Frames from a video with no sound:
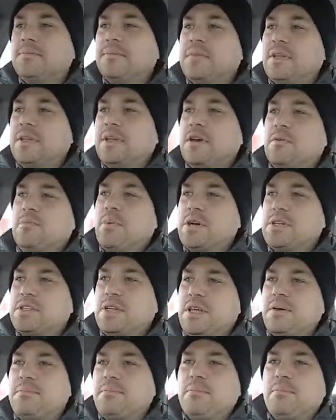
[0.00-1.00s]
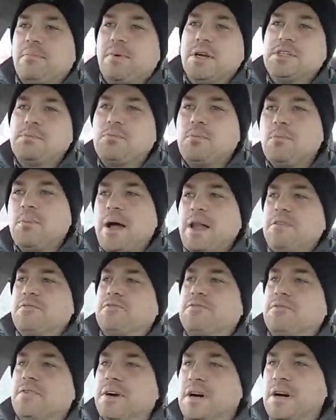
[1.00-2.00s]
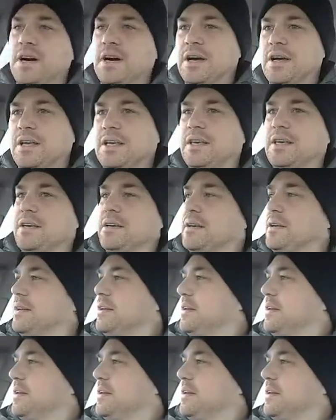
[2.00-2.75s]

Entendeu? Pode, ter, pode ir pro baile funk,